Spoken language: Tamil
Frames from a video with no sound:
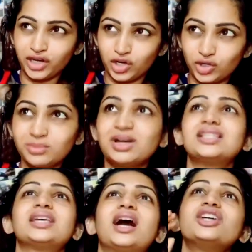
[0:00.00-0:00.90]
a good
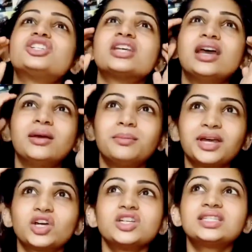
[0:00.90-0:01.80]
massage
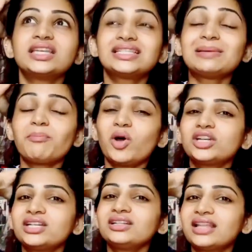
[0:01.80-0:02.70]
பிகாஸ் இட்ஸ்
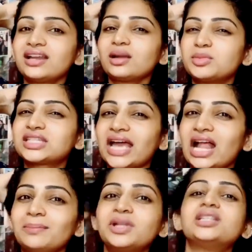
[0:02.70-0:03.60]
இம்பார்ட்டன்ட் தட் நம்ம
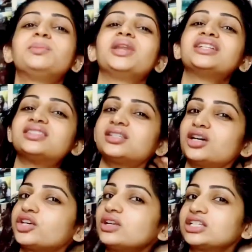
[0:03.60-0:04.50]
ஸ்கேல்ப்ல அந்த பிளட்
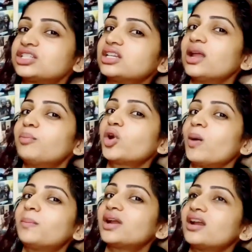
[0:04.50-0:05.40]
சர்க்குலேஷன்லாம்
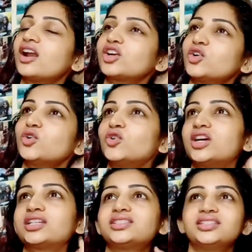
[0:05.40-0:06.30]
ப்ராப்பராக
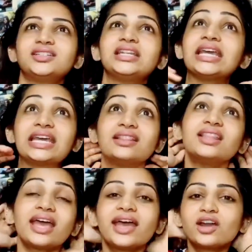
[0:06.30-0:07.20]
நடக்கணுங்கிறது நீங்கள்
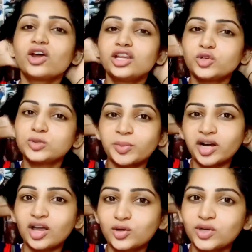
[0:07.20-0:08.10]
எந்த ஹேர் ஆயில் யூஸ்
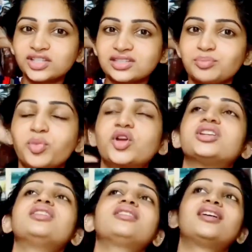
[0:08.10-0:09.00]
பண்ணாலும் இட் இஸ்
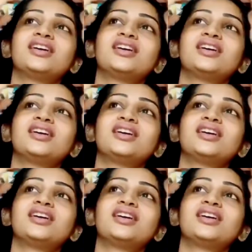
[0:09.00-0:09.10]
இம்பார்ட்டன்ட்